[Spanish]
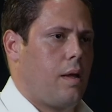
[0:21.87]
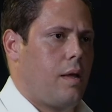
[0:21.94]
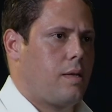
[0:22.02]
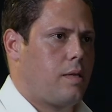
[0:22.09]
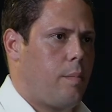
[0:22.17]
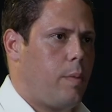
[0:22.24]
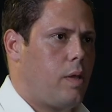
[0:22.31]

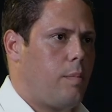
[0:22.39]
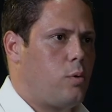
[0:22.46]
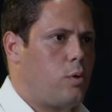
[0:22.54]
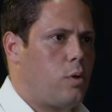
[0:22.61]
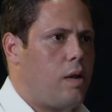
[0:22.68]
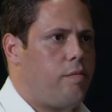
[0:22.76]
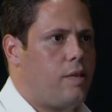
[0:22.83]
se mide
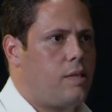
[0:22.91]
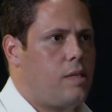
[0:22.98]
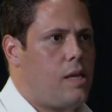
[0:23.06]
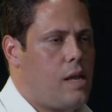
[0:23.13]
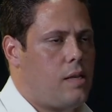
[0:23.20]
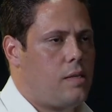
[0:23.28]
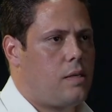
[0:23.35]
mucho la
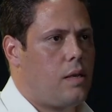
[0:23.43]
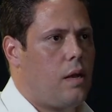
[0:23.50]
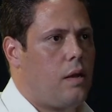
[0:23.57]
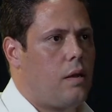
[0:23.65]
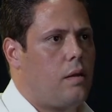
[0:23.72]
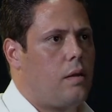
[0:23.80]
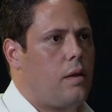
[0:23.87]

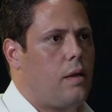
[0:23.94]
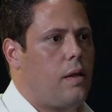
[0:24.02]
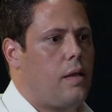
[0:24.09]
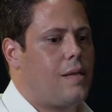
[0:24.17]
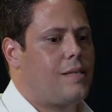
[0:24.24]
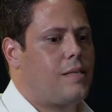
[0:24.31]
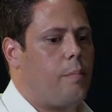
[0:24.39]
eficiencia eh,
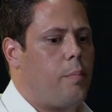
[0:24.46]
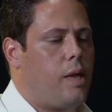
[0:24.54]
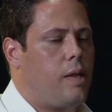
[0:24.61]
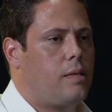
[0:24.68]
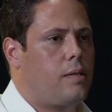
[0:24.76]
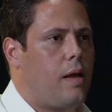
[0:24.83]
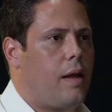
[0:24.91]
y se
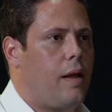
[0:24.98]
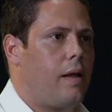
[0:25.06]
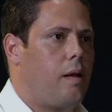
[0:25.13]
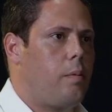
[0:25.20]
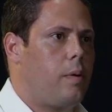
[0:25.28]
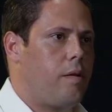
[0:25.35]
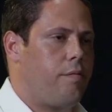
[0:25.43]
piensa en el
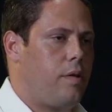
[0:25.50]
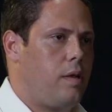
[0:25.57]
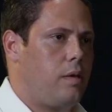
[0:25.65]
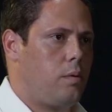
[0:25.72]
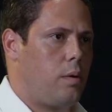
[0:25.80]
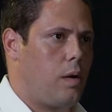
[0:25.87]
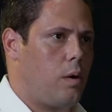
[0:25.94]

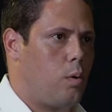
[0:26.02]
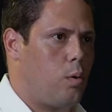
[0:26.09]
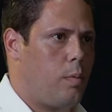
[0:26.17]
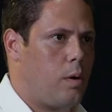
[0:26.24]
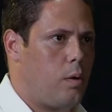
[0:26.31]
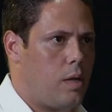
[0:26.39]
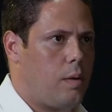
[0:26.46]
beneficio y en los
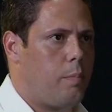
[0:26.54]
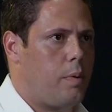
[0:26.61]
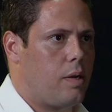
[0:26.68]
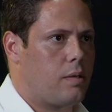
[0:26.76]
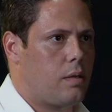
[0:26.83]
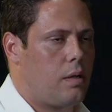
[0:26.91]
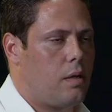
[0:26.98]
números de la
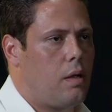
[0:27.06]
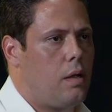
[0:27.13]
empresa.